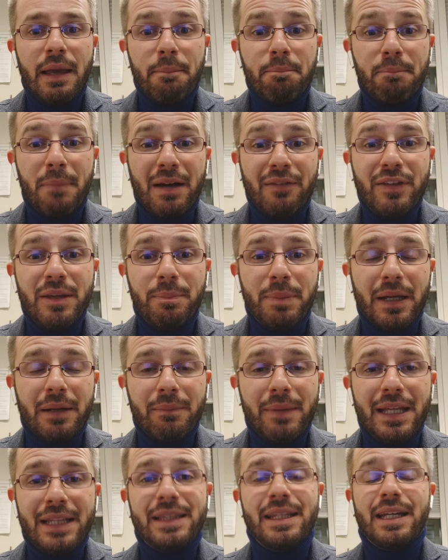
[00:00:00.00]
ma vi
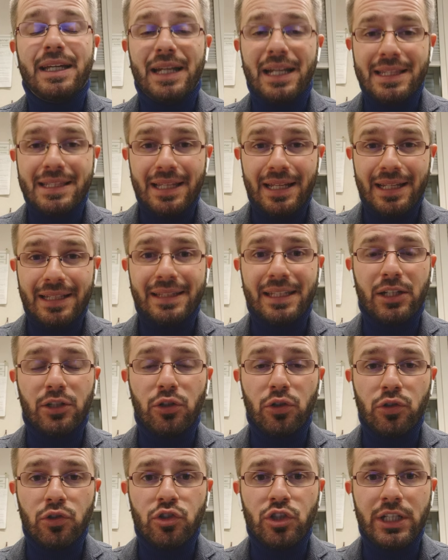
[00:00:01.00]
permette, grazie alla
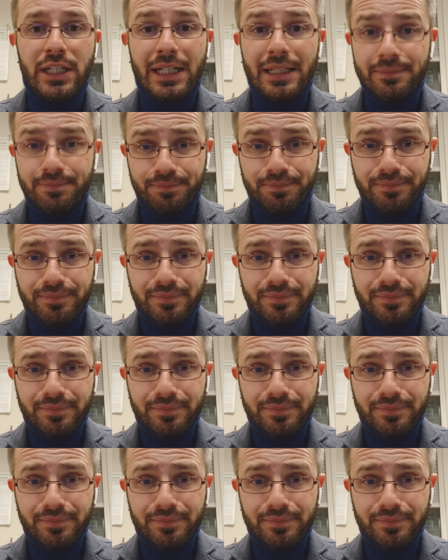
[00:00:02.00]
tecnologia,